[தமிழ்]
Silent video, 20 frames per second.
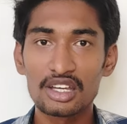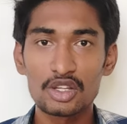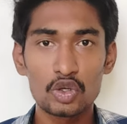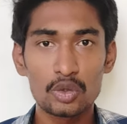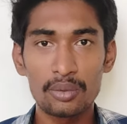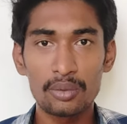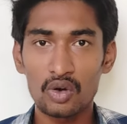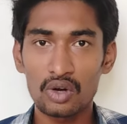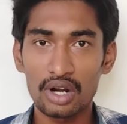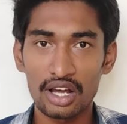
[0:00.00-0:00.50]

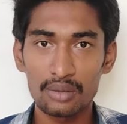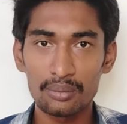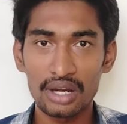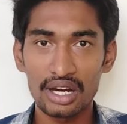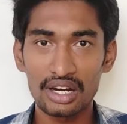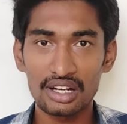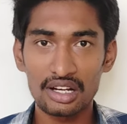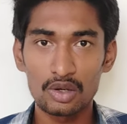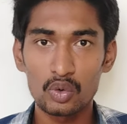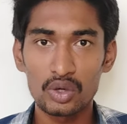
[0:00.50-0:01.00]
இதுவுமே ஒரு
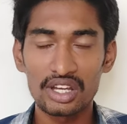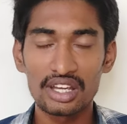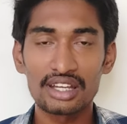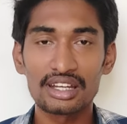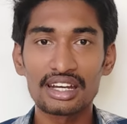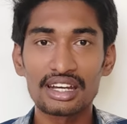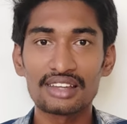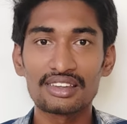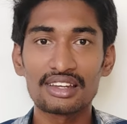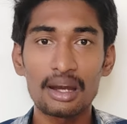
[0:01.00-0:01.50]
அருமையான கல்லூரி
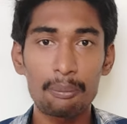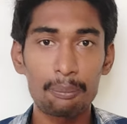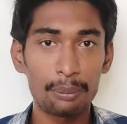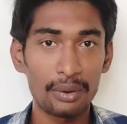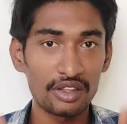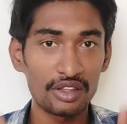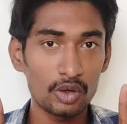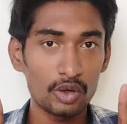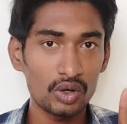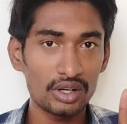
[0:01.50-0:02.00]
கிட்டத்தட்ட
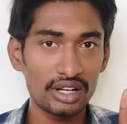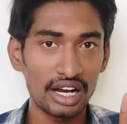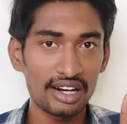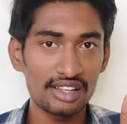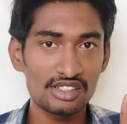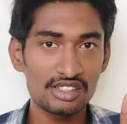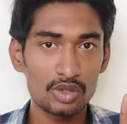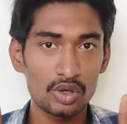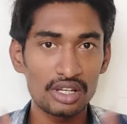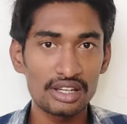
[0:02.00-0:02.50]
பதினோரு
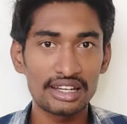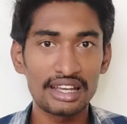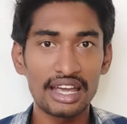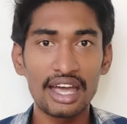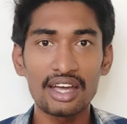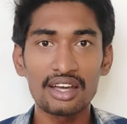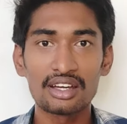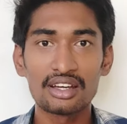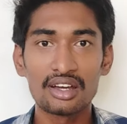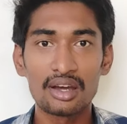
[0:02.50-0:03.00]
காலேஜ்
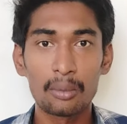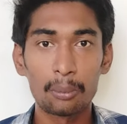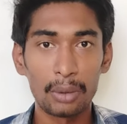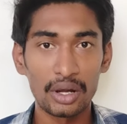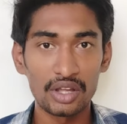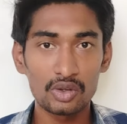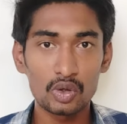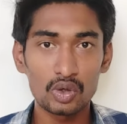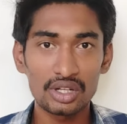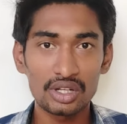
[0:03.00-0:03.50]
சொல்லியிருக்கேன்
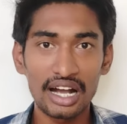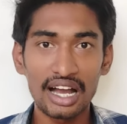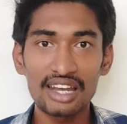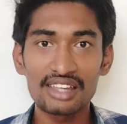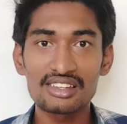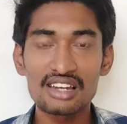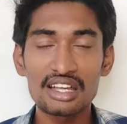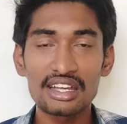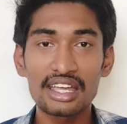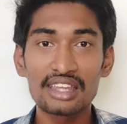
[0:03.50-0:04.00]
பதினோரு
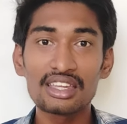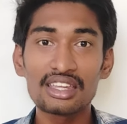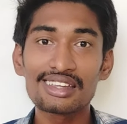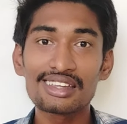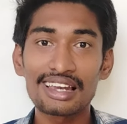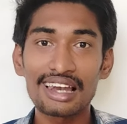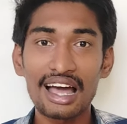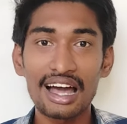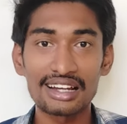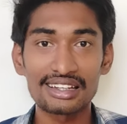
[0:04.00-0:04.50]
காலேஜில் எது
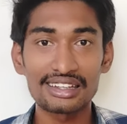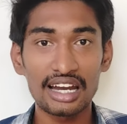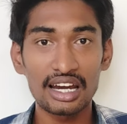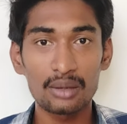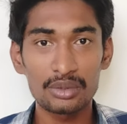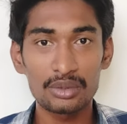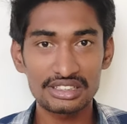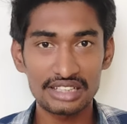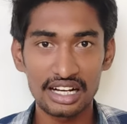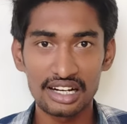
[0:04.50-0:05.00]
எதெல்லாம்
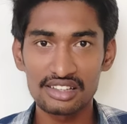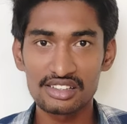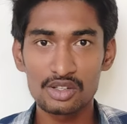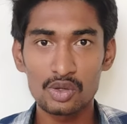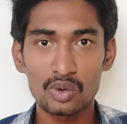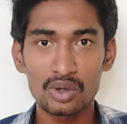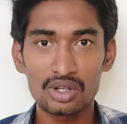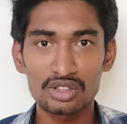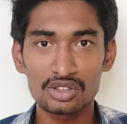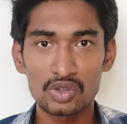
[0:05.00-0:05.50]
அட்டானமஸ்
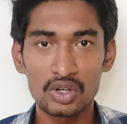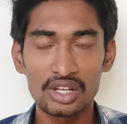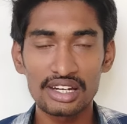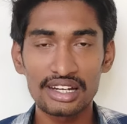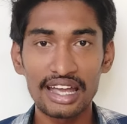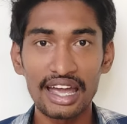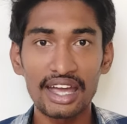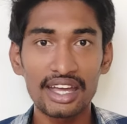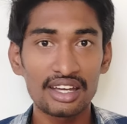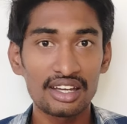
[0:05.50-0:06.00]
காலேஜ்னு உங்களுக்கு
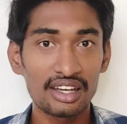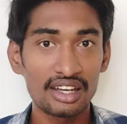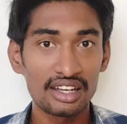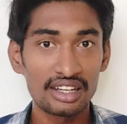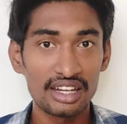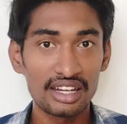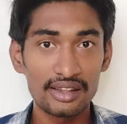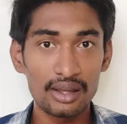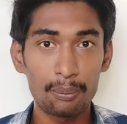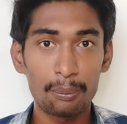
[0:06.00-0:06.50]
சொல்லியிருக்கேன்
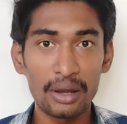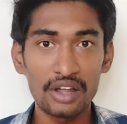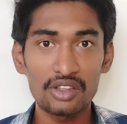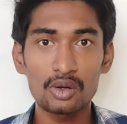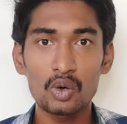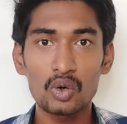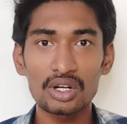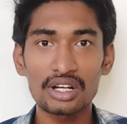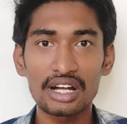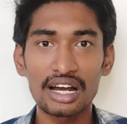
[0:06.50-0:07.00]
இந்த
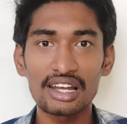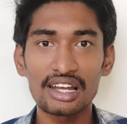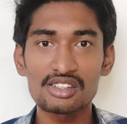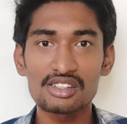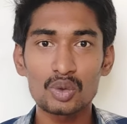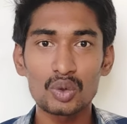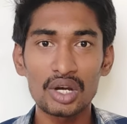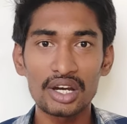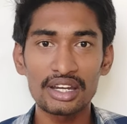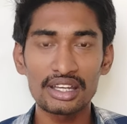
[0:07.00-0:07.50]
பதினோரு
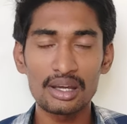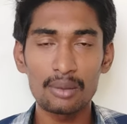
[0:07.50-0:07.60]
காலேஜுக்குள்ளே